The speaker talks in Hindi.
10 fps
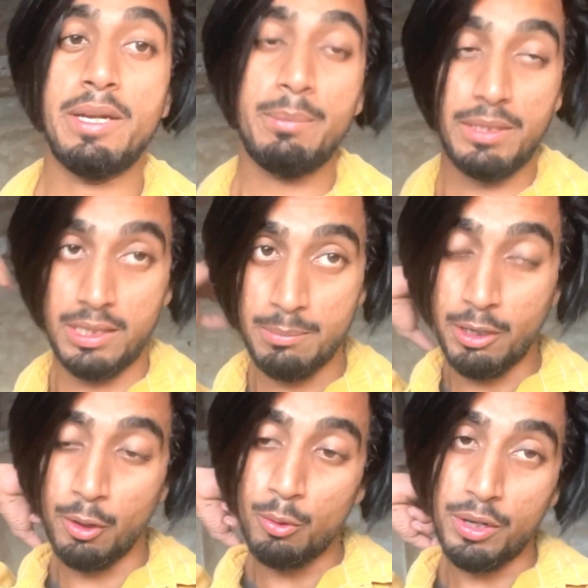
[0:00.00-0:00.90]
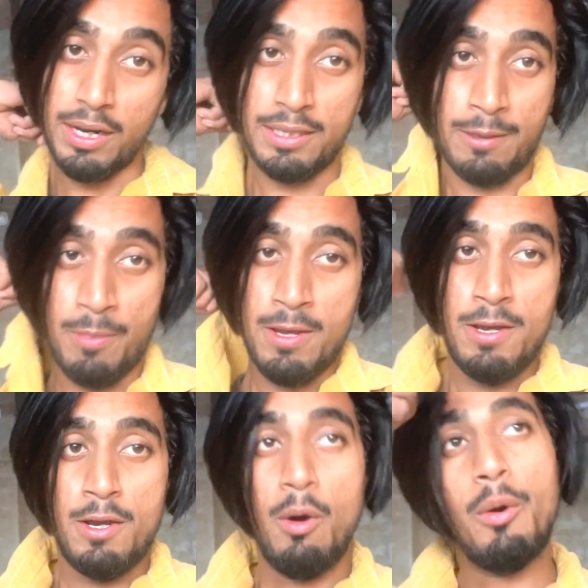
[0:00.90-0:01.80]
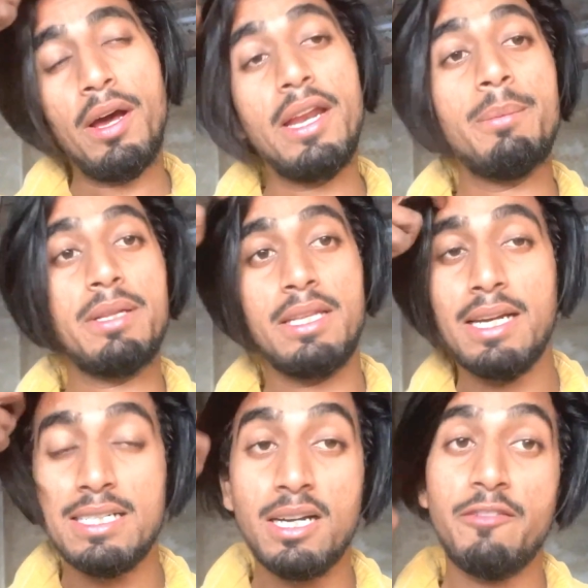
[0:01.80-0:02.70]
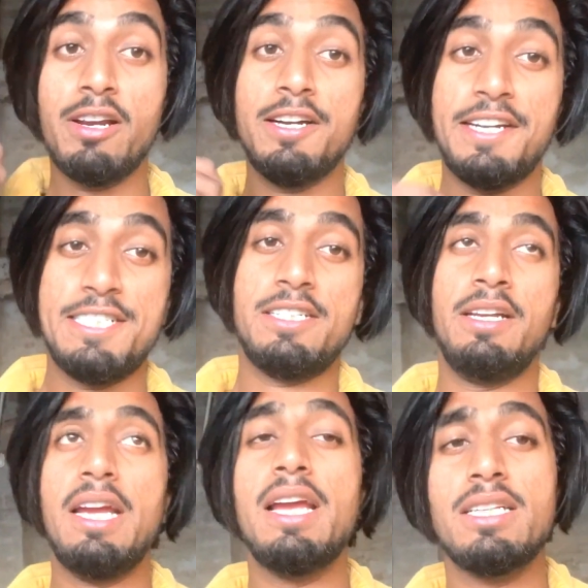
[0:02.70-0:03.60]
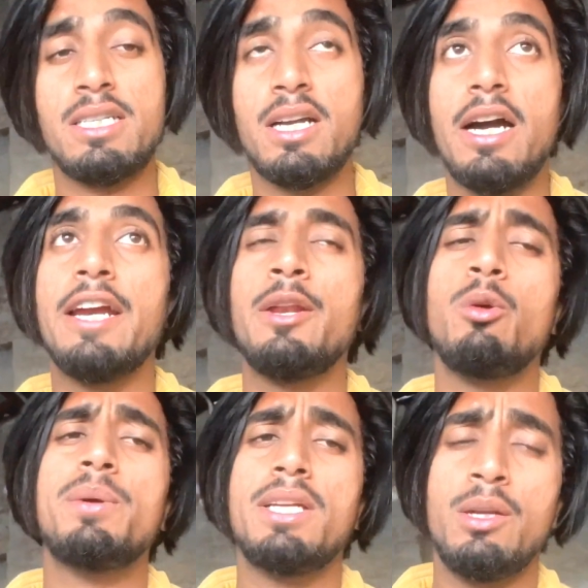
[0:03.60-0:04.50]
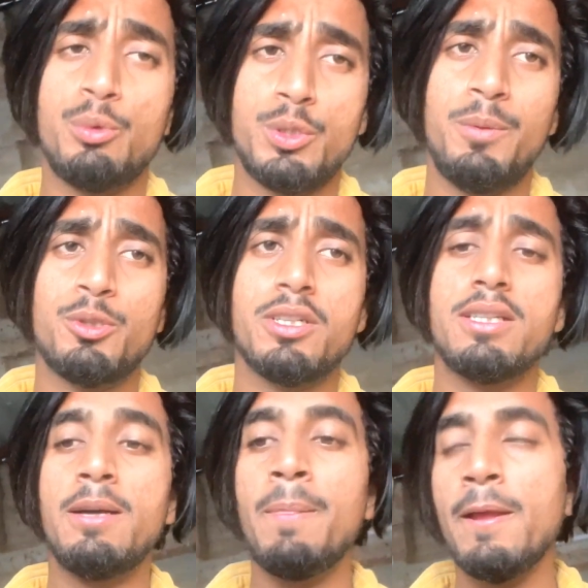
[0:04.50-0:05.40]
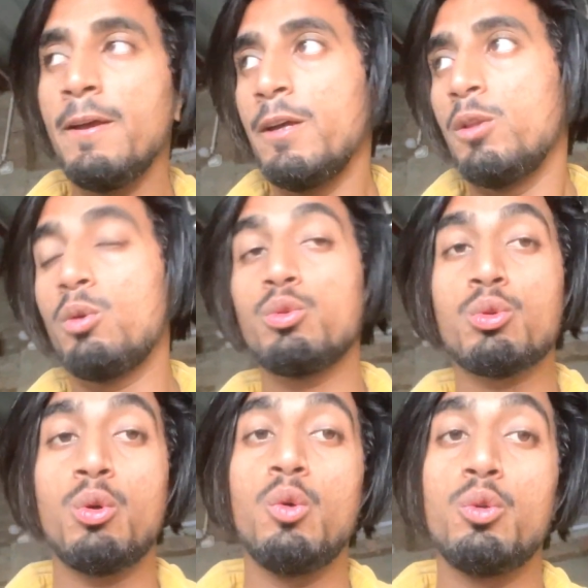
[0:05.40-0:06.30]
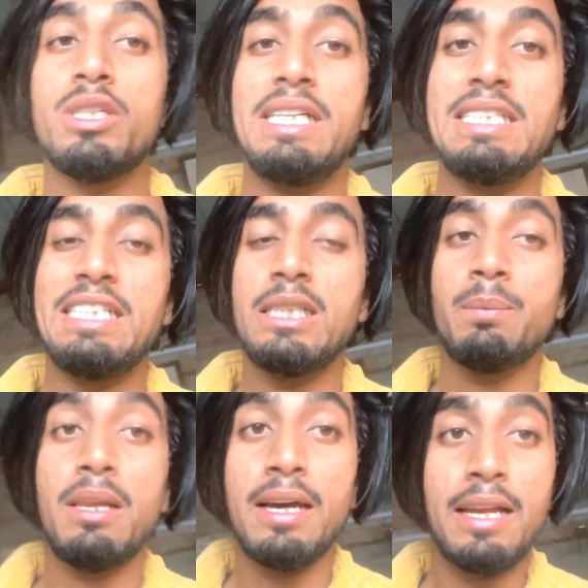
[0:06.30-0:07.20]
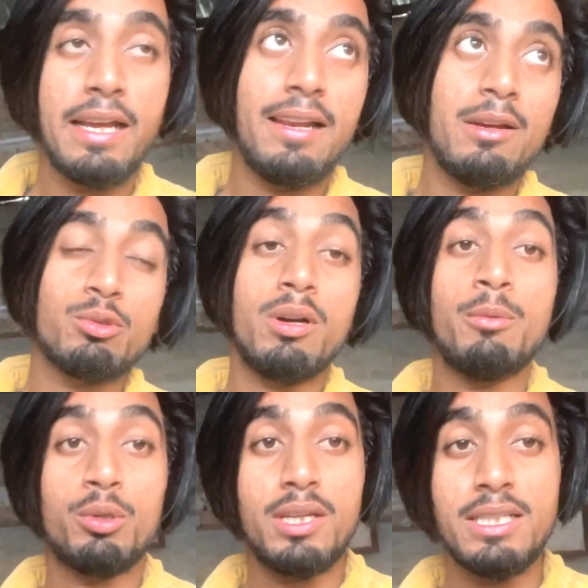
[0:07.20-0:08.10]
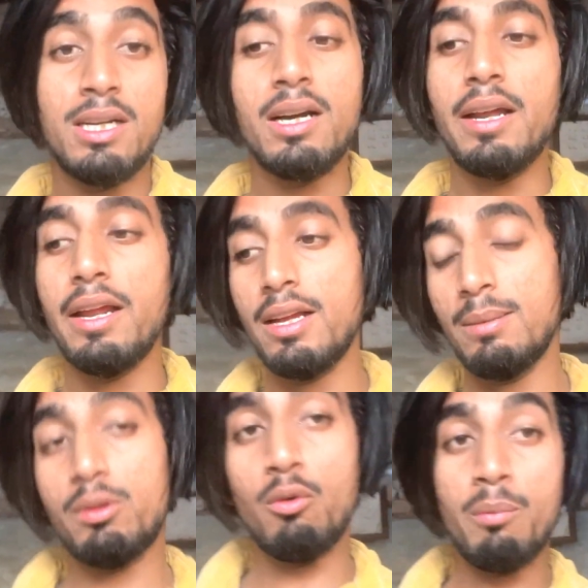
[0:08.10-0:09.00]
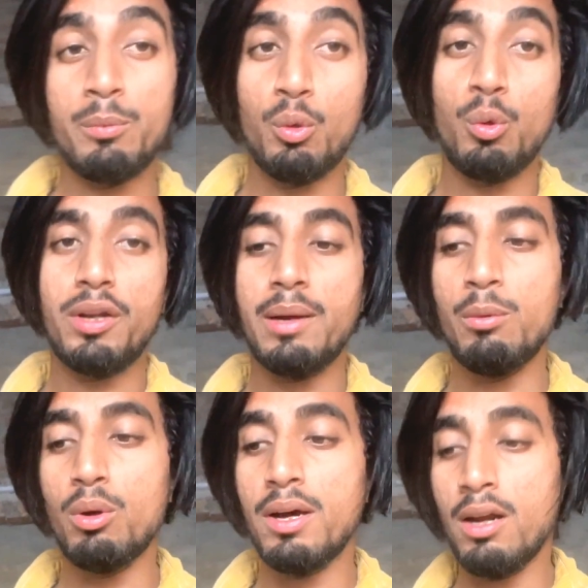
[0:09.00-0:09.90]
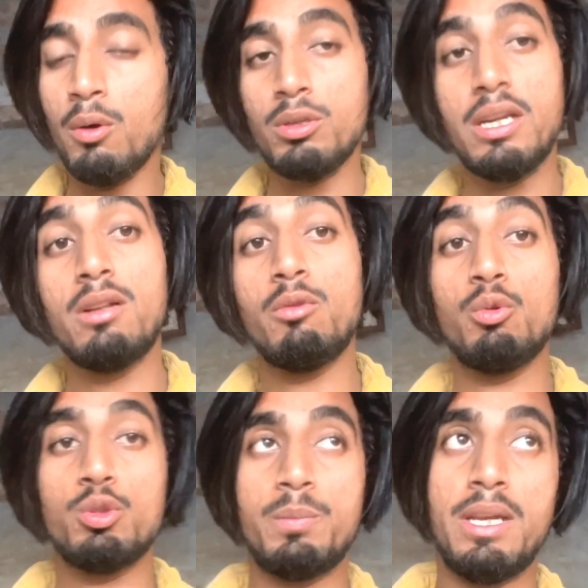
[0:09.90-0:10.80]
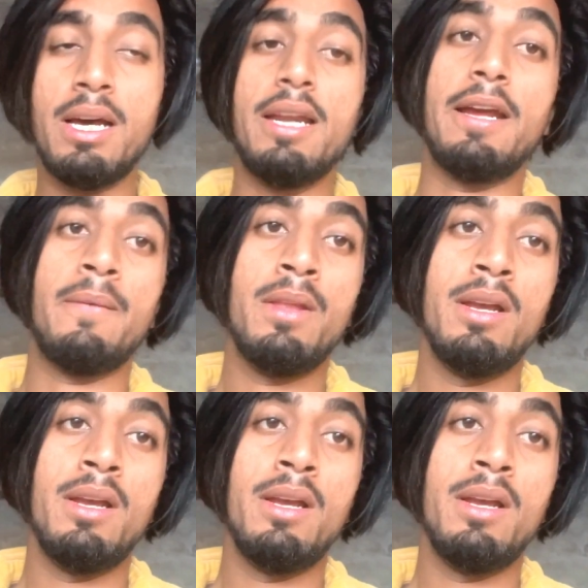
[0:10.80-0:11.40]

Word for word: हरी पत्ती बकरों को खिलाते हैं और हरी पत्ती का इसका फ़िलहाल टेस्ट नहीं है या इसने खाई नहीं हो पता नहीं कुछ भी हो सकता है तो उसको उसी चीज़ पर लाने के लिए उसका मोहताज ना करे कि जब तक वो टूट के भूखा ना हो जाए वो उस पर ना लगे